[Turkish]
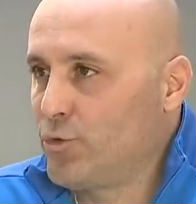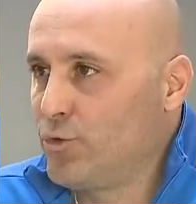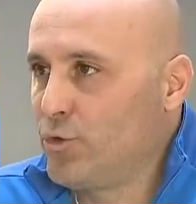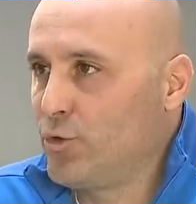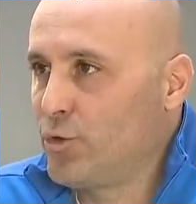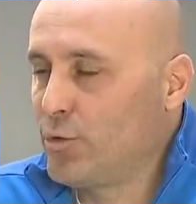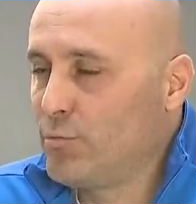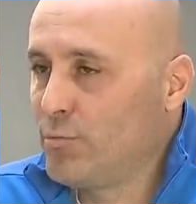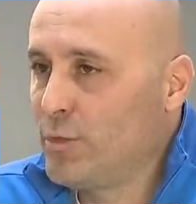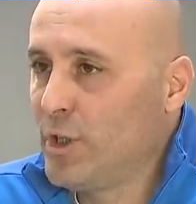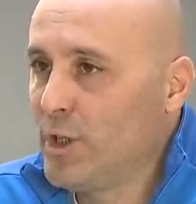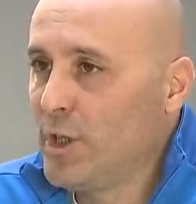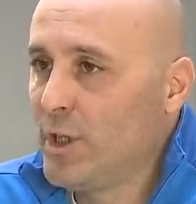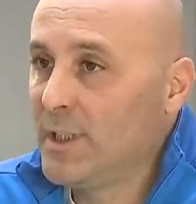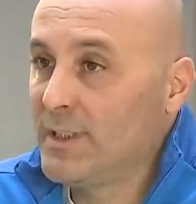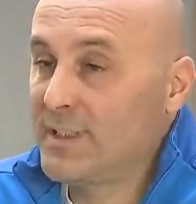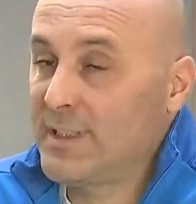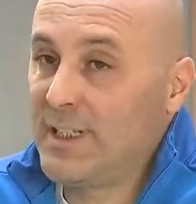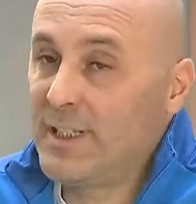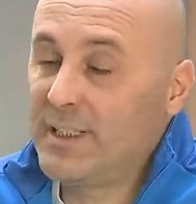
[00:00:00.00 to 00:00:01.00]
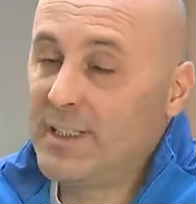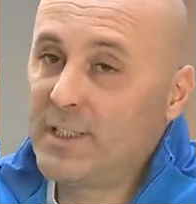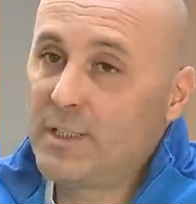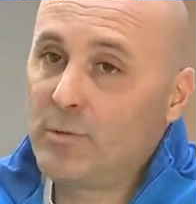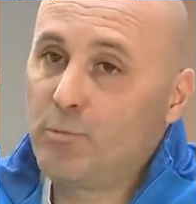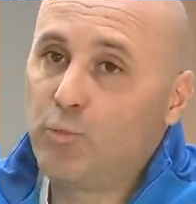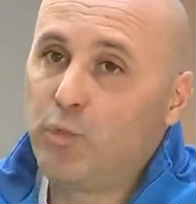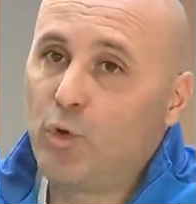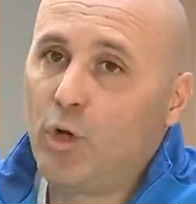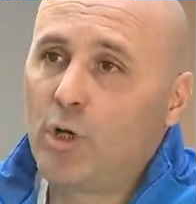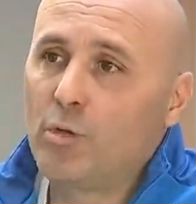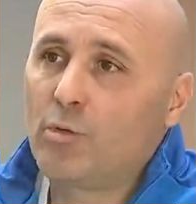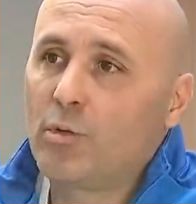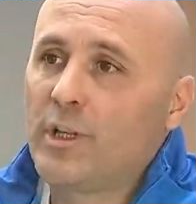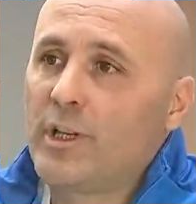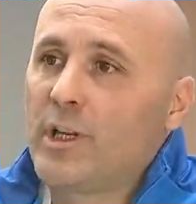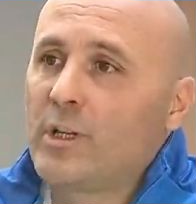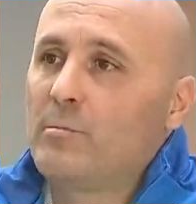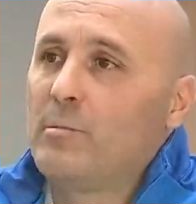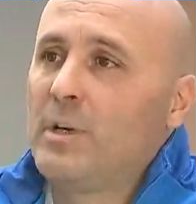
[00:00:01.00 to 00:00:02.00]
düşünüyorum. Sadece puan
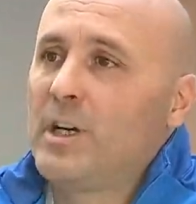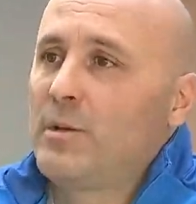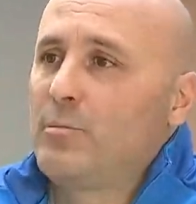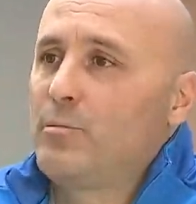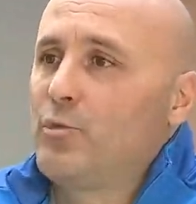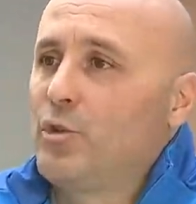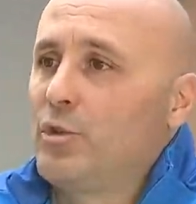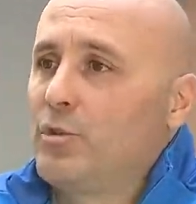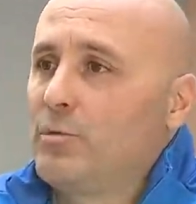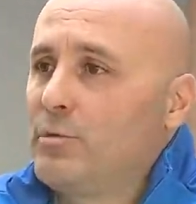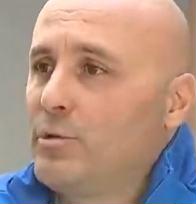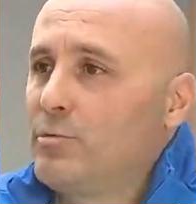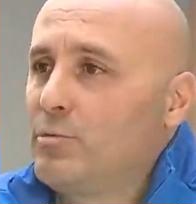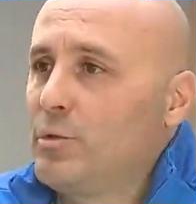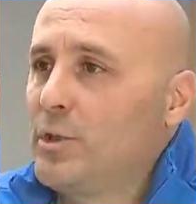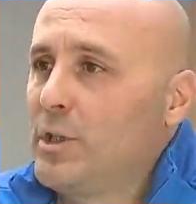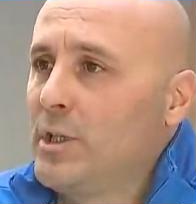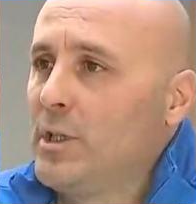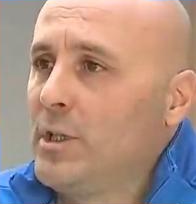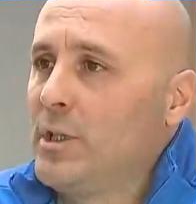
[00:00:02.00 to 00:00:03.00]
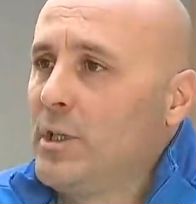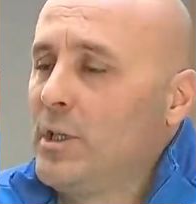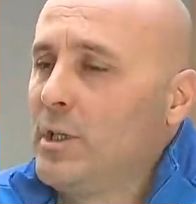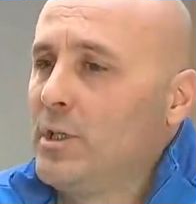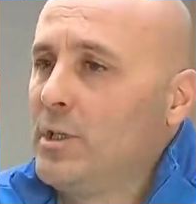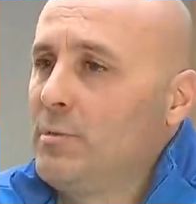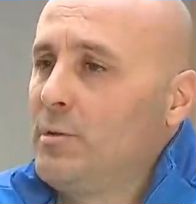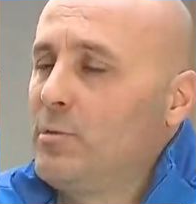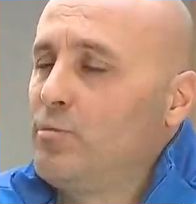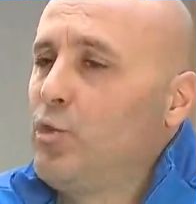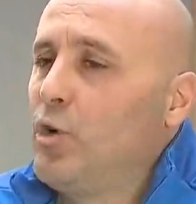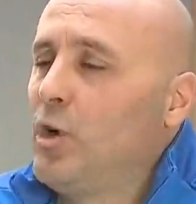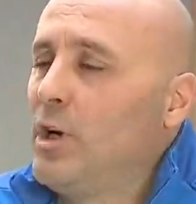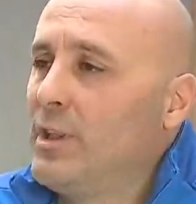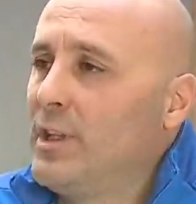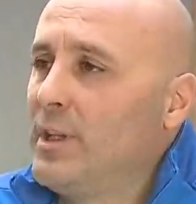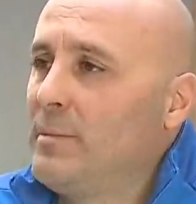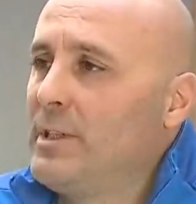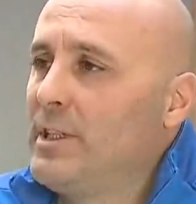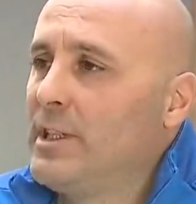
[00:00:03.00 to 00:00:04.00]
olarak bakmıyoruz biz buna. Tabii
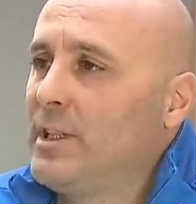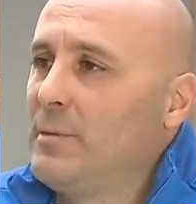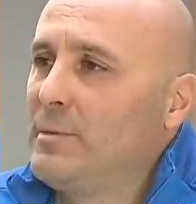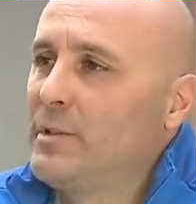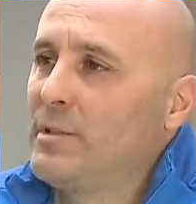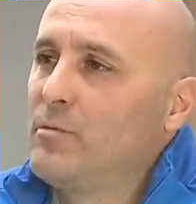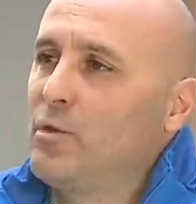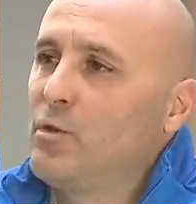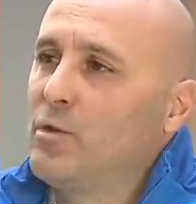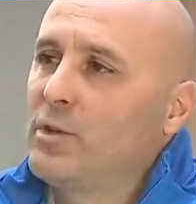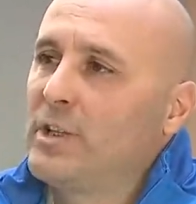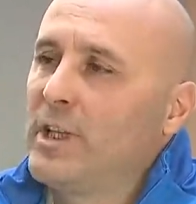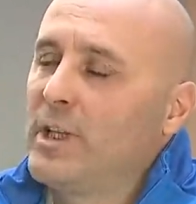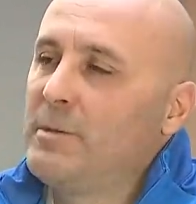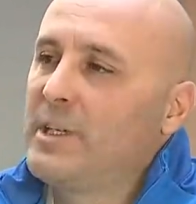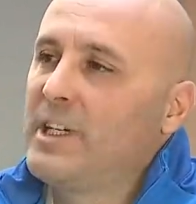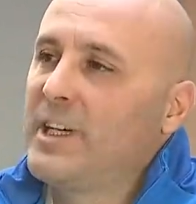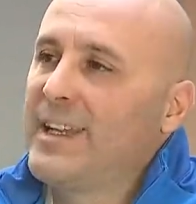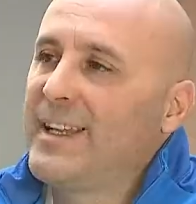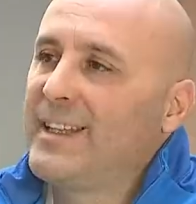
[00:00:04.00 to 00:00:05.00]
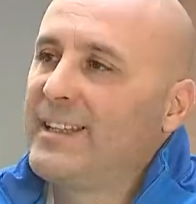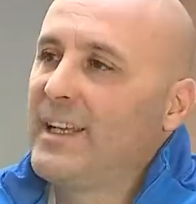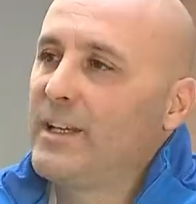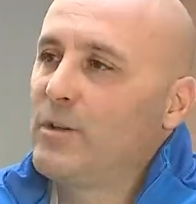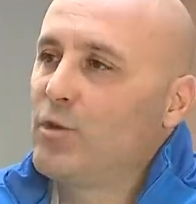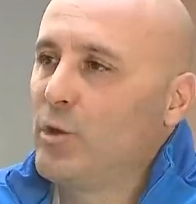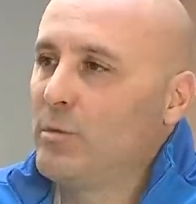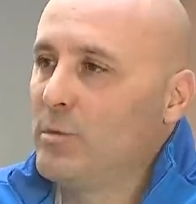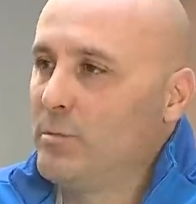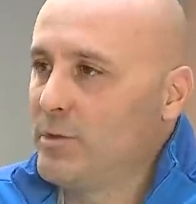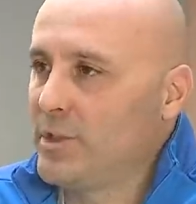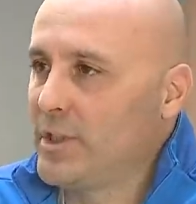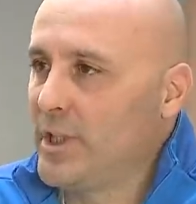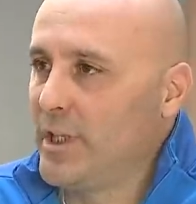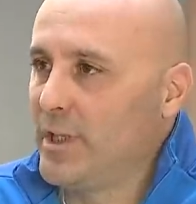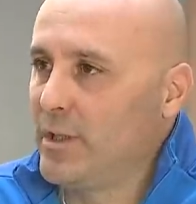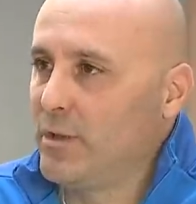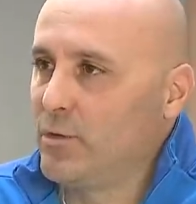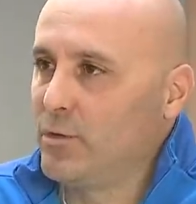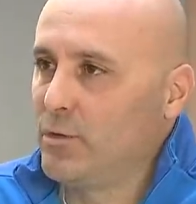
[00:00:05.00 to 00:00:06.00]
puanla birlikte bizim ortaya bir karakter koymamız
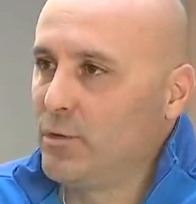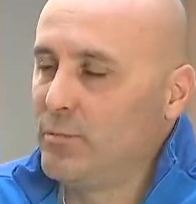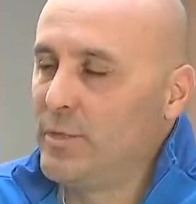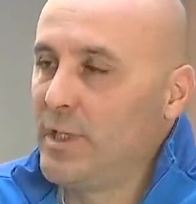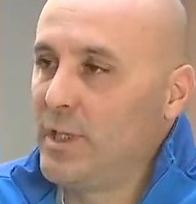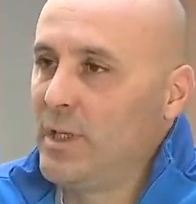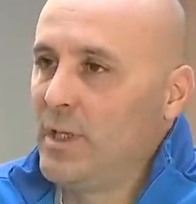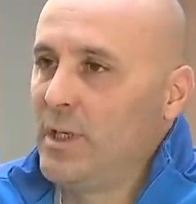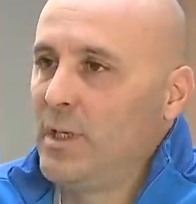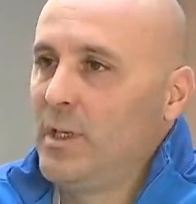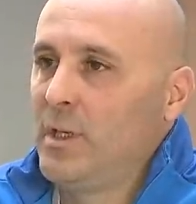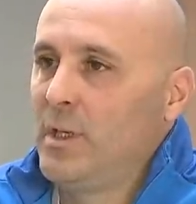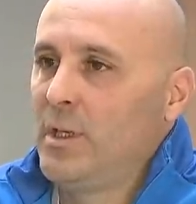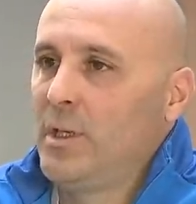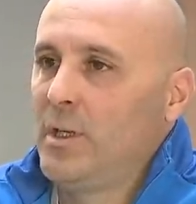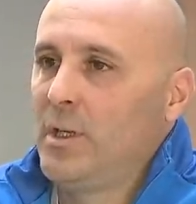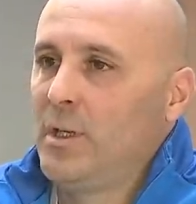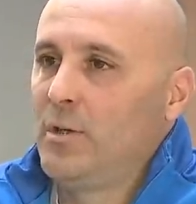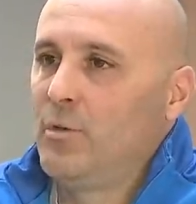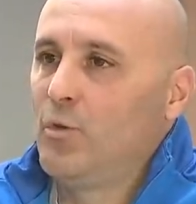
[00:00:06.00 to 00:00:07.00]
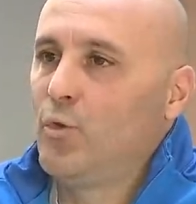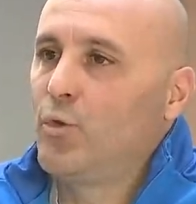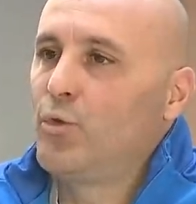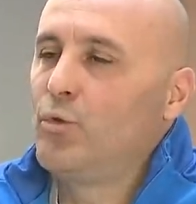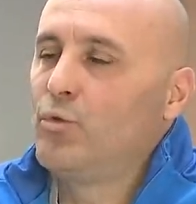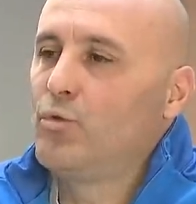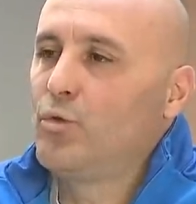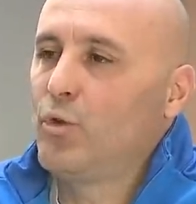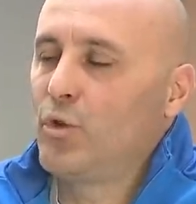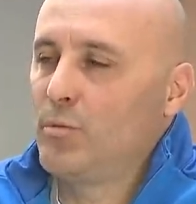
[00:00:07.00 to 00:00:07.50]
gerekiyordu. Bir oyun